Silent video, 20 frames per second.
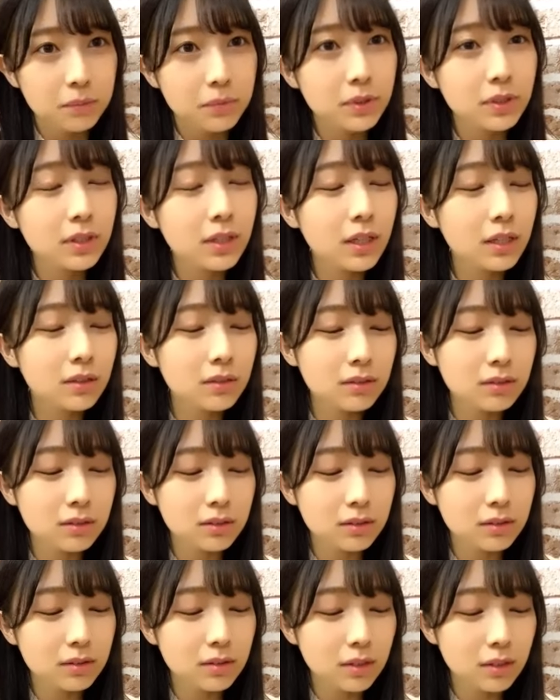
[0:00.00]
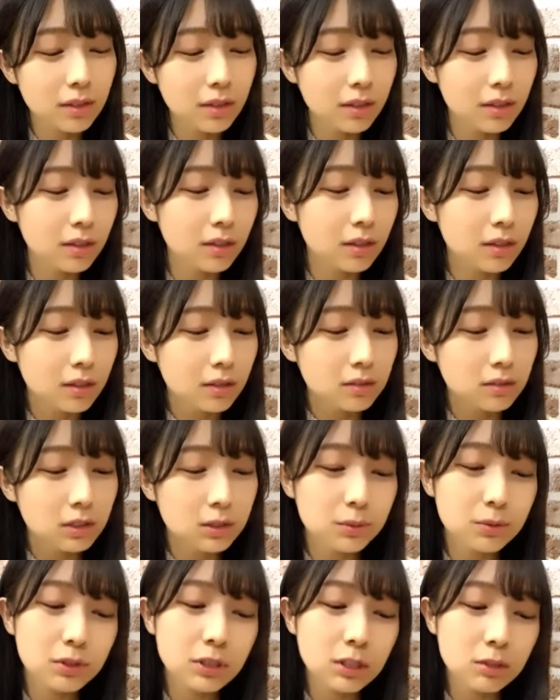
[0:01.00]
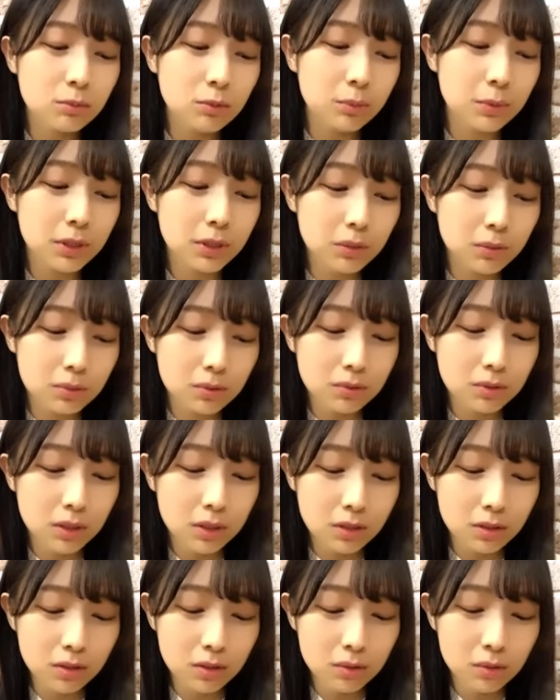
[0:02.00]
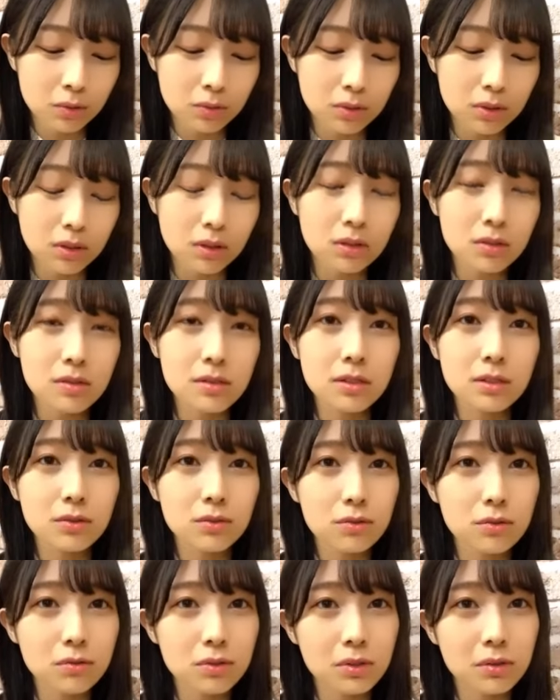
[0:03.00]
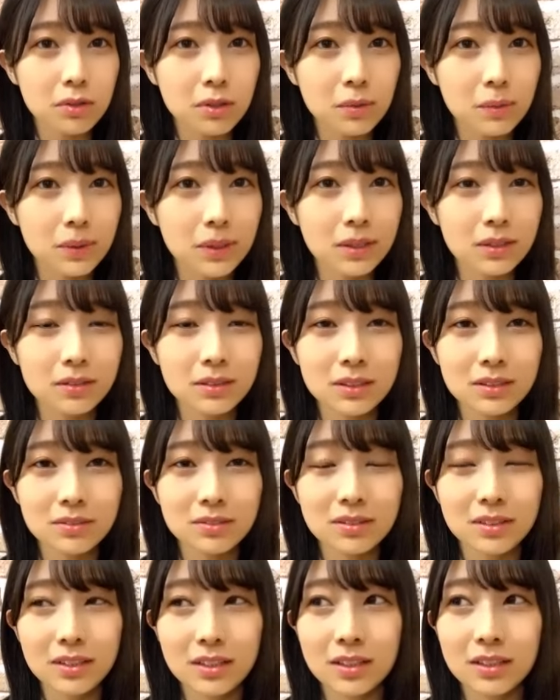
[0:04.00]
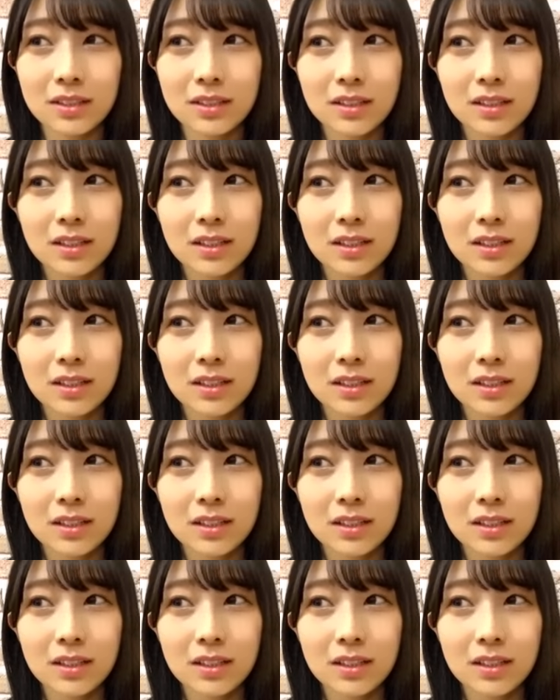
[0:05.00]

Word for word: VR でね自分でも見たことないからどんな感じで映ってるか分かんなくて